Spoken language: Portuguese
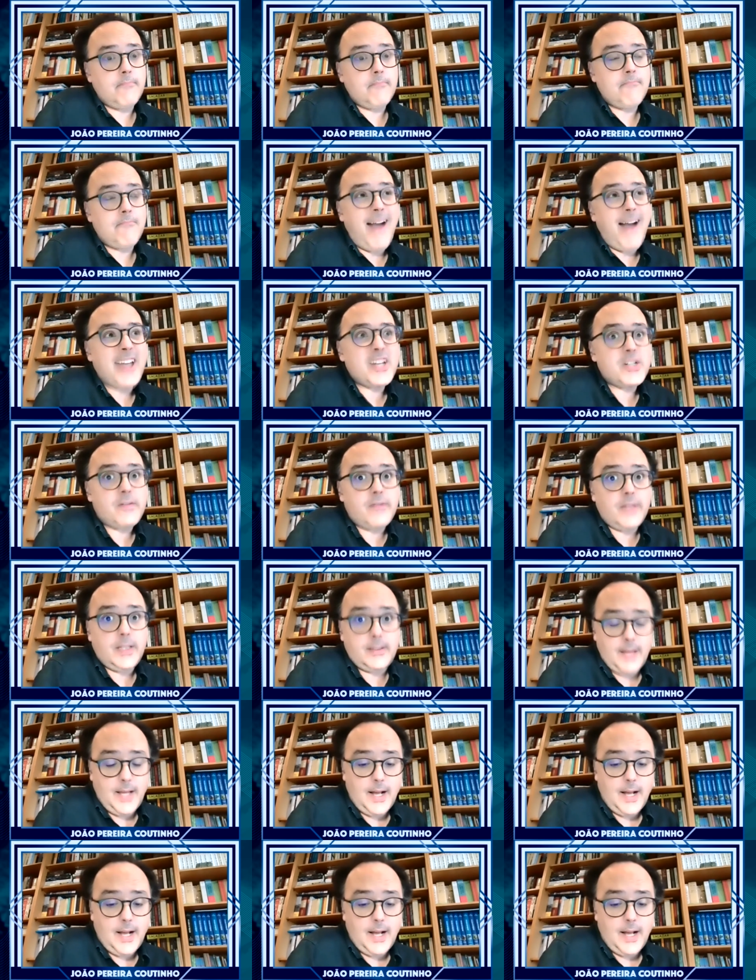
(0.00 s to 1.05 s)
mais
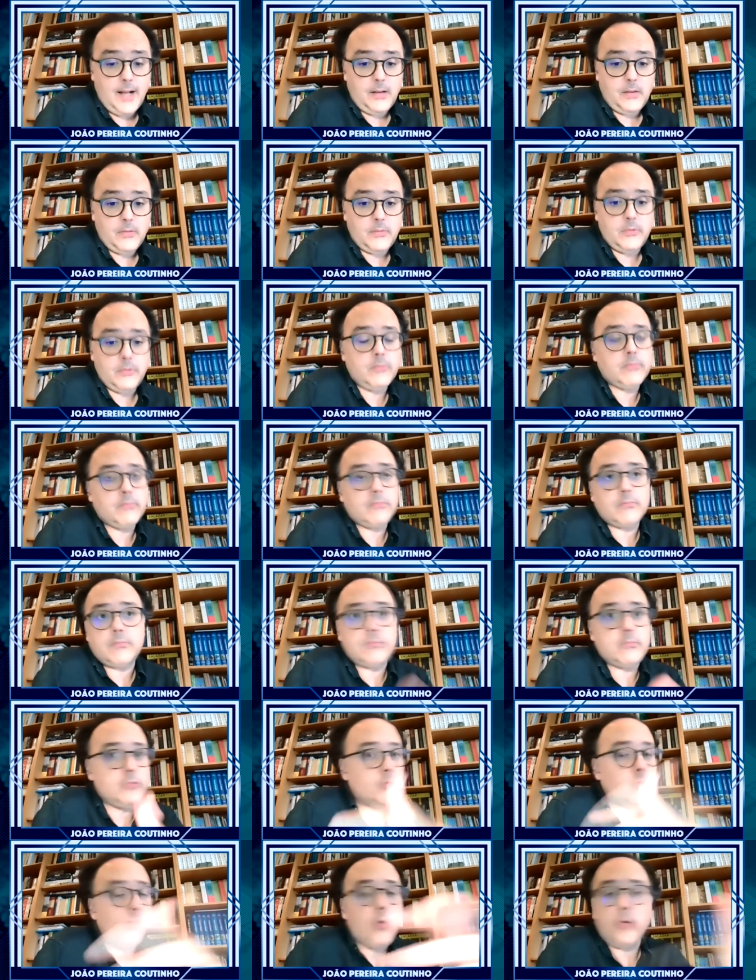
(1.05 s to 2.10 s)
vital num,
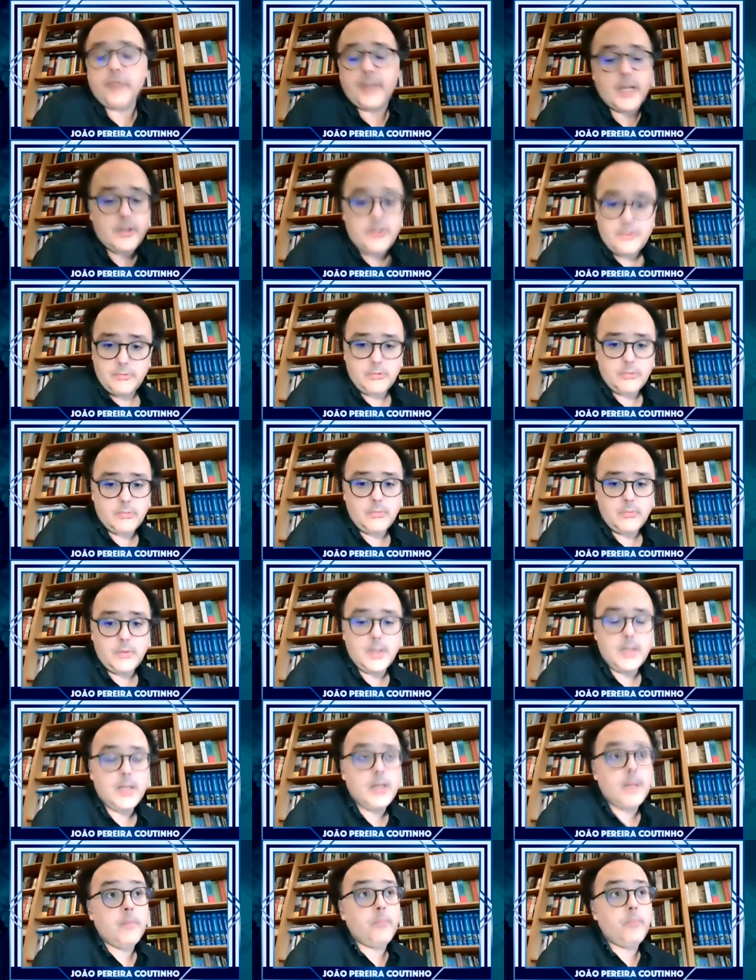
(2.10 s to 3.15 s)
num contexto
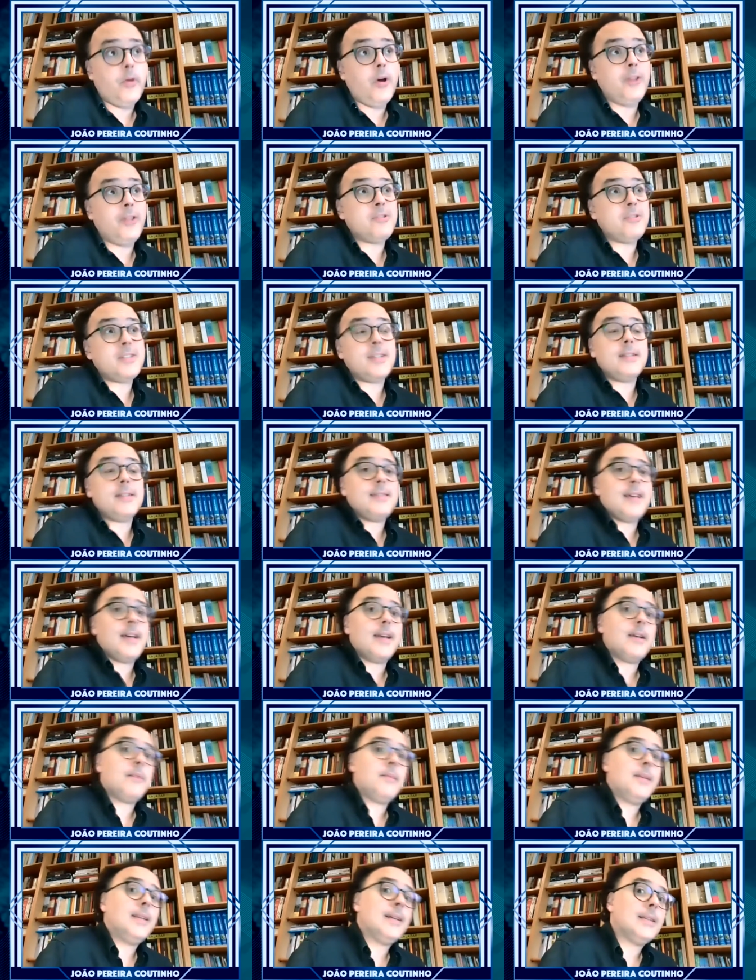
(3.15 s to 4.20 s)
pode não ser
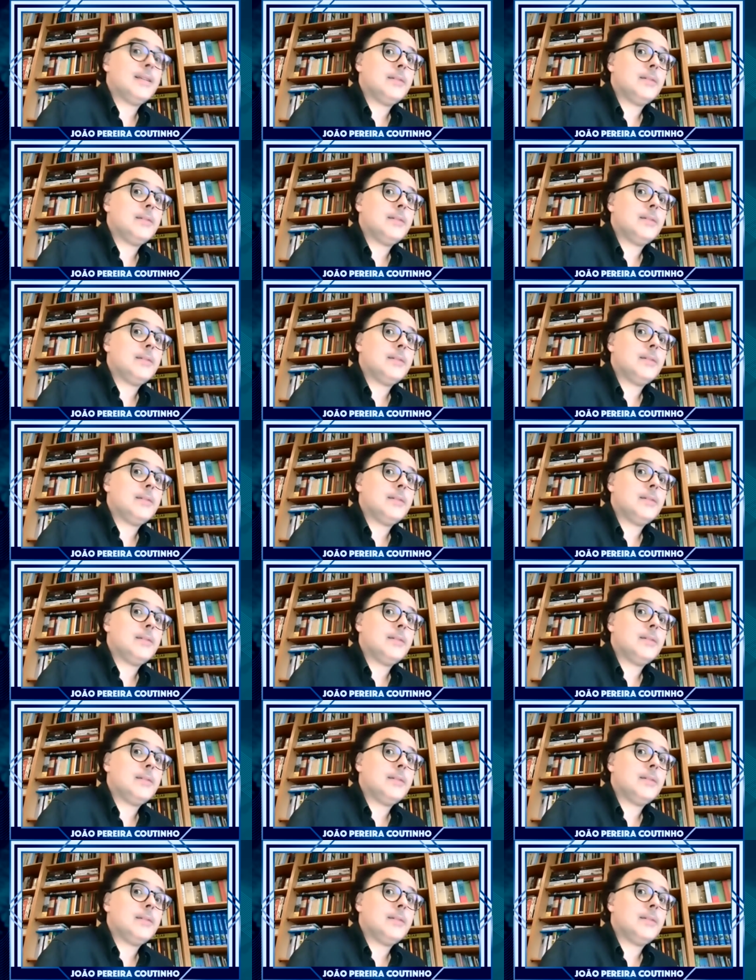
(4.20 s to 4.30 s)
necessariamente